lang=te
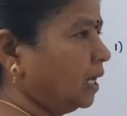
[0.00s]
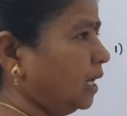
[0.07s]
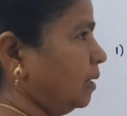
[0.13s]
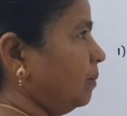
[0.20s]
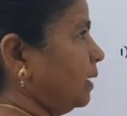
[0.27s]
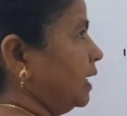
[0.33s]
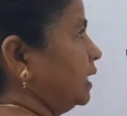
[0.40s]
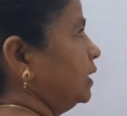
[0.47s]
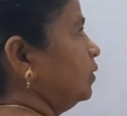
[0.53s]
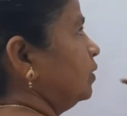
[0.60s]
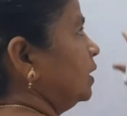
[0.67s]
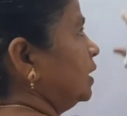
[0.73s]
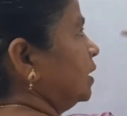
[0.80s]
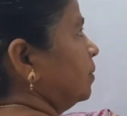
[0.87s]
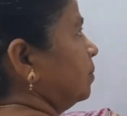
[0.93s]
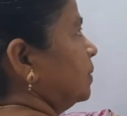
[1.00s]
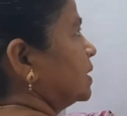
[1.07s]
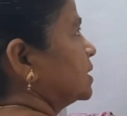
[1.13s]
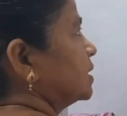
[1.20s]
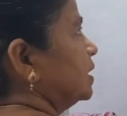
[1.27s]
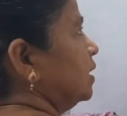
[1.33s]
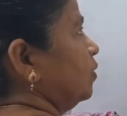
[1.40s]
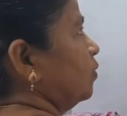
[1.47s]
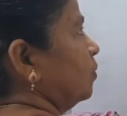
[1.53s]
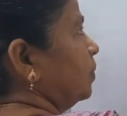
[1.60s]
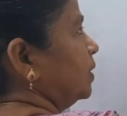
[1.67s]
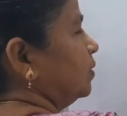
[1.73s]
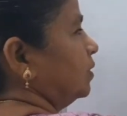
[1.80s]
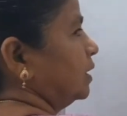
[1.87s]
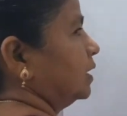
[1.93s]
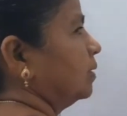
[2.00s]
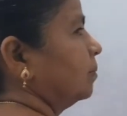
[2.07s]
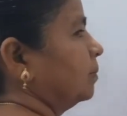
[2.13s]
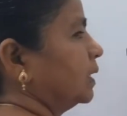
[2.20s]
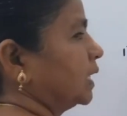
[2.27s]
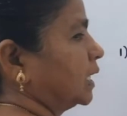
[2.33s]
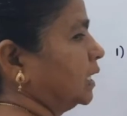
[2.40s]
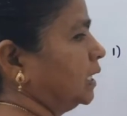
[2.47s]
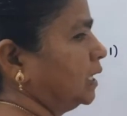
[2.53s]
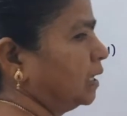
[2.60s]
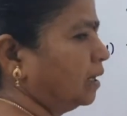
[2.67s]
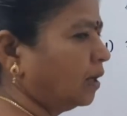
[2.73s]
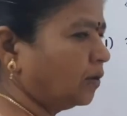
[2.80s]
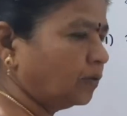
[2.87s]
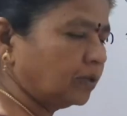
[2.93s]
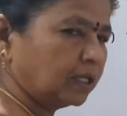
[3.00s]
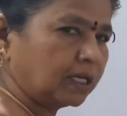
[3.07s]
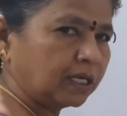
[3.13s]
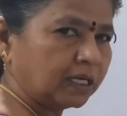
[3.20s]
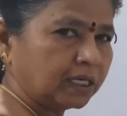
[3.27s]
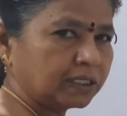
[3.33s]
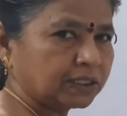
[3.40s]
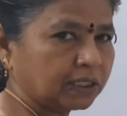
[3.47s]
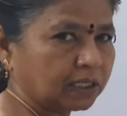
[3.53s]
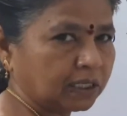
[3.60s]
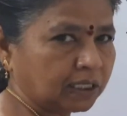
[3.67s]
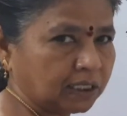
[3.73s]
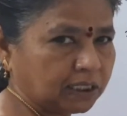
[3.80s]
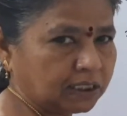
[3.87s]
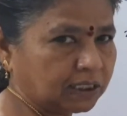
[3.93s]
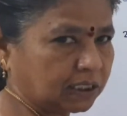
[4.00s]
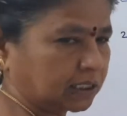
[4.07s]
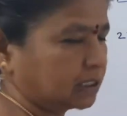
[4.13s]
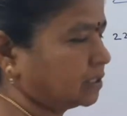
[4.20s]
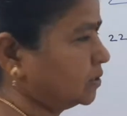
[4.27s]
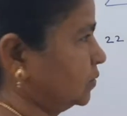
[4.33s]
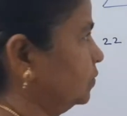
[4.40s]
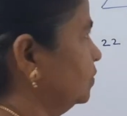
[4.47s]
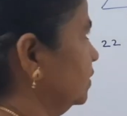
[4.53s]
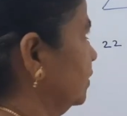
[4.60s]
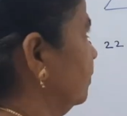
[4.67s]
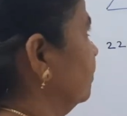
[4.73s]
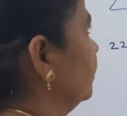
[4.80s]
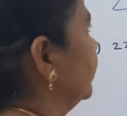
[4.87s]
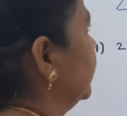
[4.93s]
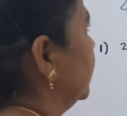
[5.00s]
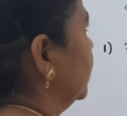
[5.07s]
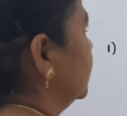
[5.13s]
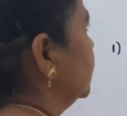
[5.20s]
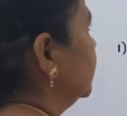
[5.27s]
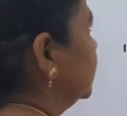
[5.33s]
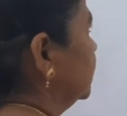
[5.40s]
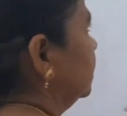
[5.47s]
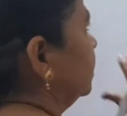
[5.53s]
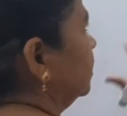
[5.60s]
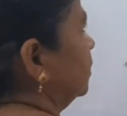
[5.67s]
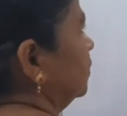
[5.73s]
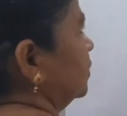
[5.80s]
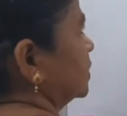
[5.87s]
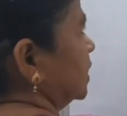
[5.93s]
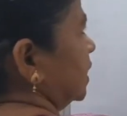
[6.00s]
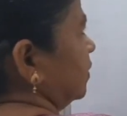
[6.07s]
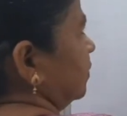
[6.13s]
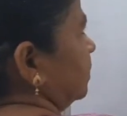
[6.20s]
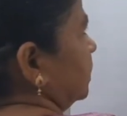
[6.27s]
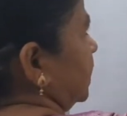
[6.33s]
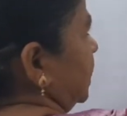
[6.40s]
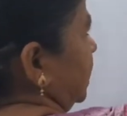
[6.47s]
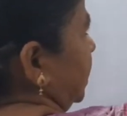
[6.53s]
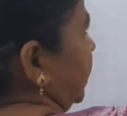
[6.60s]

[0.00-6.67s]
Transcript: ఈ బయట ఉన్న నంబర్స్ని లోపల ఉన్న నంబర్కి ఎలా ఉంది రిలేషన్ అన్నది చెక్ చేసుకుంటాం ఇక్కడ ఒకసారి అన్నీ